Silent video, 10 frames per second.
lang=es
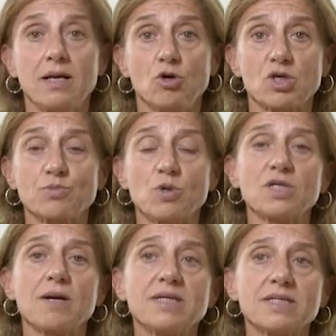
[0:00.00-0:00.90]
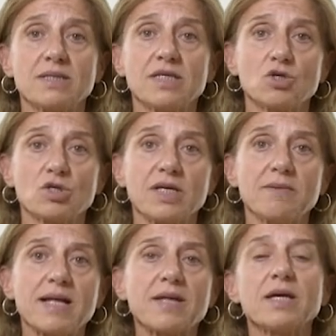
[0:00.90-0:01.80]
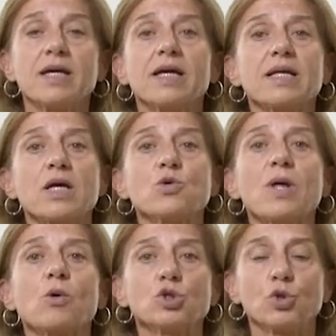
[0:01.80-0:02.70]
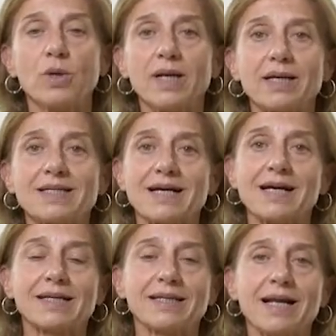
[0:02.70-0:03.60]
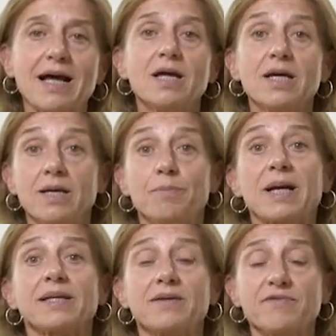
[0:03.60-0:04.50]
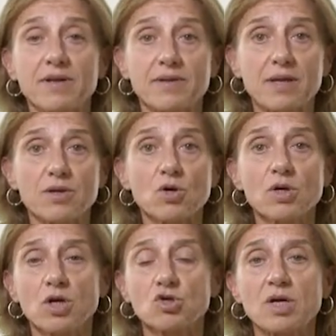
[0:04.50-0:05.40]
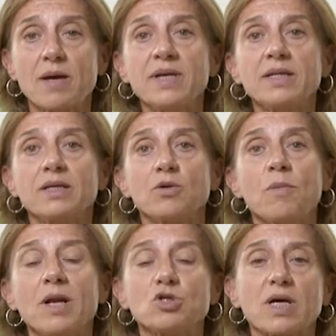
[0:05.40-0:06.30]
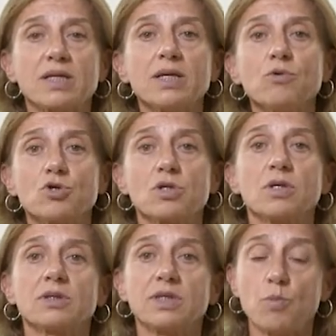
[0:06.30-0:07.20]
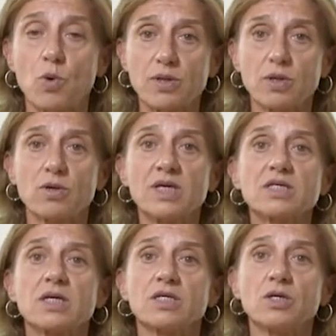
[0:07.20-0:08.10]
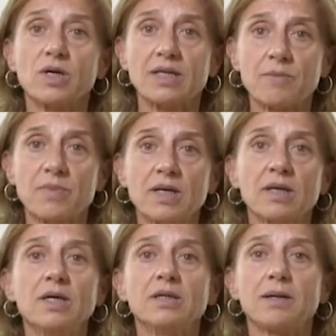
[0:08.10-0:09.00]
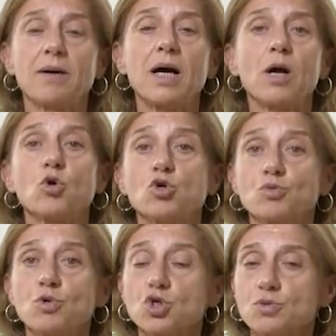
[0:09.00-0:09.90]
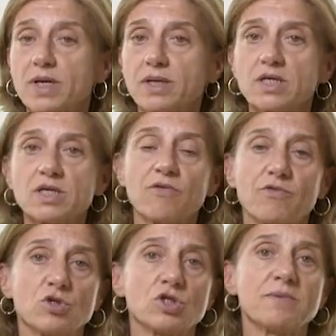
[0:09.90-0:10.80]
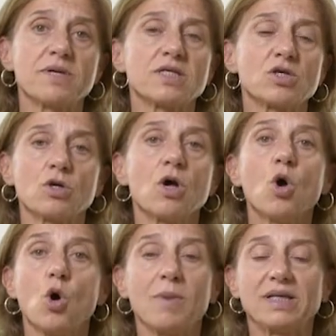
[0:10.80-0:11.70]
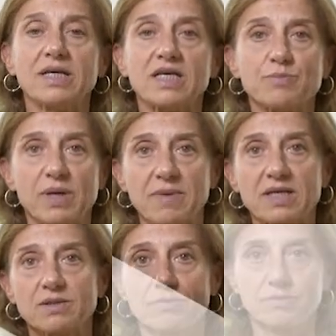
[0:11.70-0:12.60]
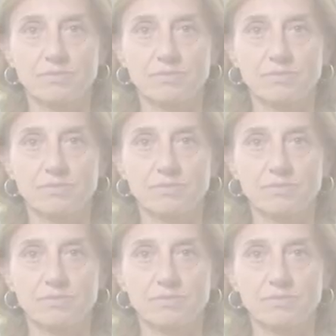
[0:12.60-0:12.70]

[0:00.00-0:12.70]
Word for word: los responsables de sostenibilidad y que te ayuda a construir esa cartera. Y parte de diferenciación que no solamente toma los activos tipo acciones, sino que también trabaja con los bonos verdes, fondos de inversión o materias primas.